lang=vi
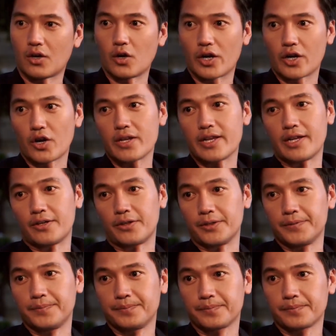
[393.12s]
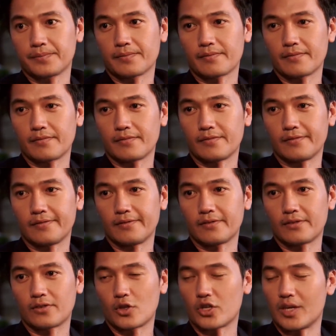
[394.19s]
cô đã nói vậy rồi
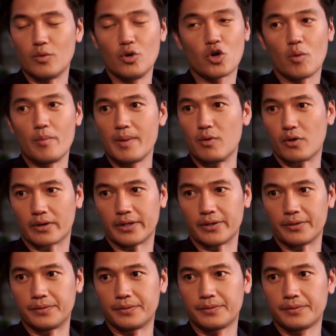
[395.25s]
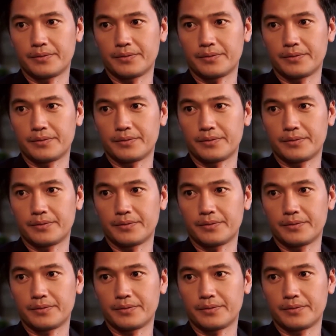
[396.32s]
tôi chỉ muốn cô biết một điều